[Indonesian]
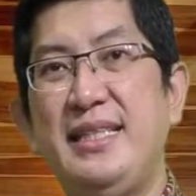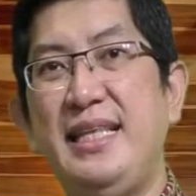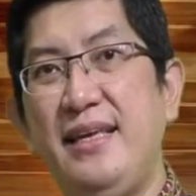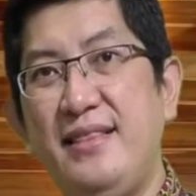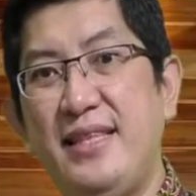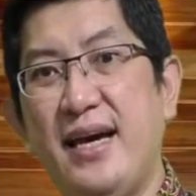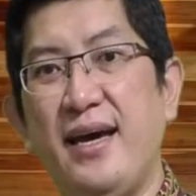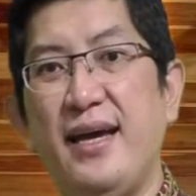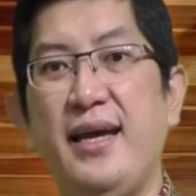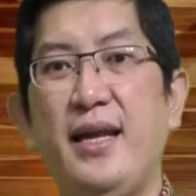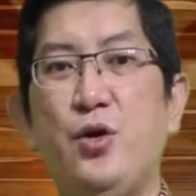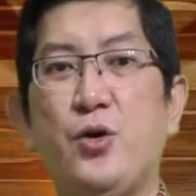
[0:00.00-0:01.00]
tidak
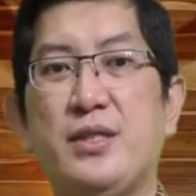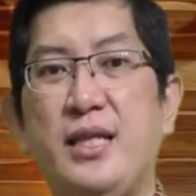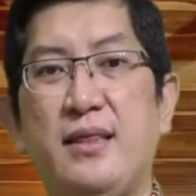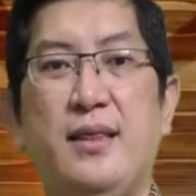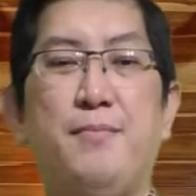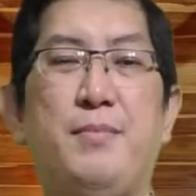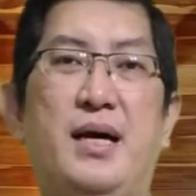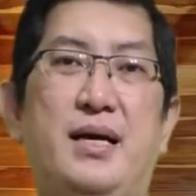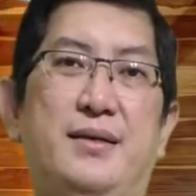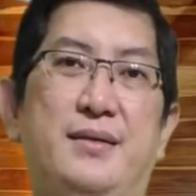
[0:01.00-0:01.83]
elok dan lemah,